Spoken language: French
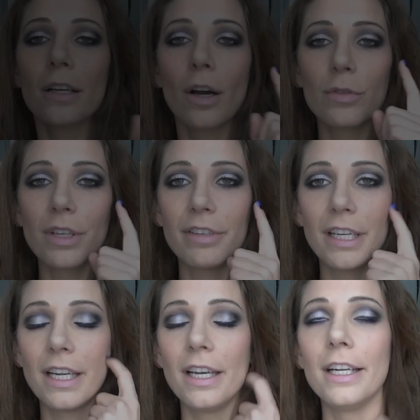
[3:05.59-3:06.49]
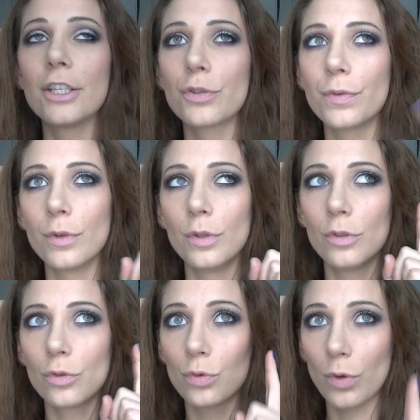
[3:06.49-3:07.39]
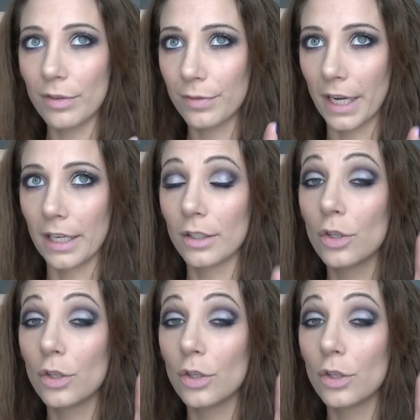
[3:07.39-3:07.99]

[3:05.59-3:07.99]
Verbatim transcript: Quand vous avez les cheveux soit fins,